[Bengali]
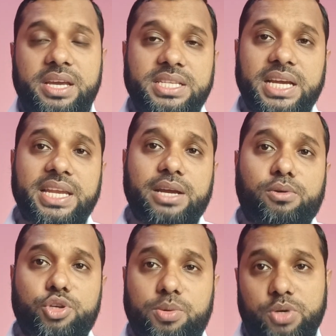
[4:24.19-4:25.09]
এই জায়গা নিয়ে
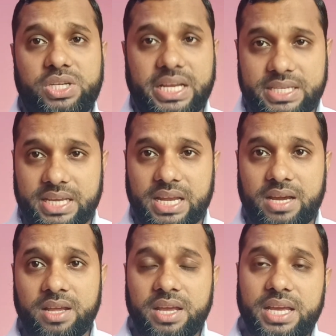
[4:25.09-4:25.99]
কোনো সমস্যা আছে
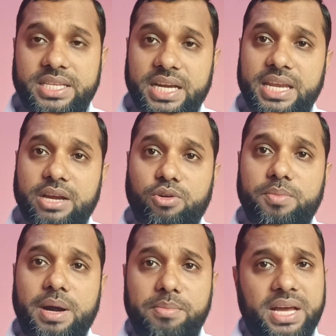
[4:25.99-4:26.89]
কিনা এই জায়গা নিয়ে
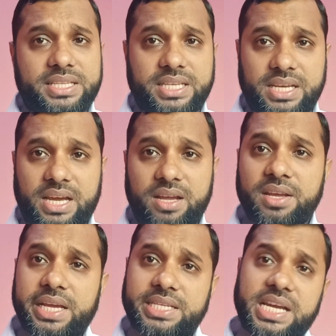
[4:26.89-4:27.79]
কোনো মামলা আছে কিনা
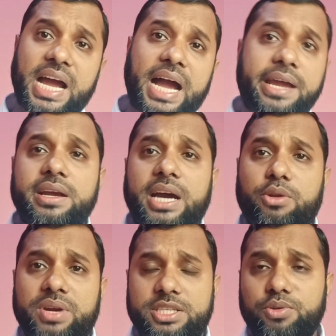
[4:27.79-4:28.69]
এই জায়গা আগে
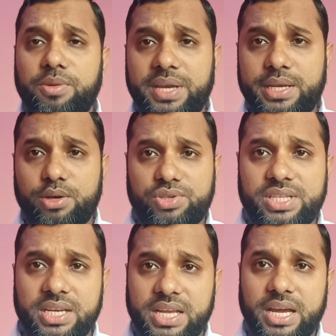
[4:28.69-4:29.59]
কারো কাছে উনি বিক্রি
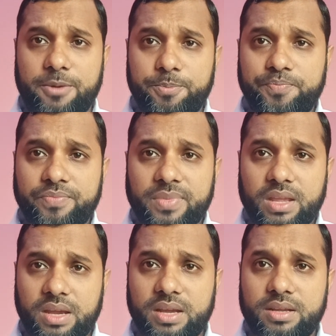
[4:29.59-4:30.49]
করছেন কিনা
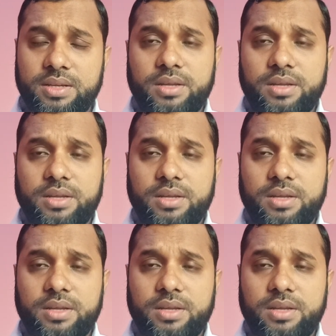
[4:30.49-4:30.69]
হ্যাঁ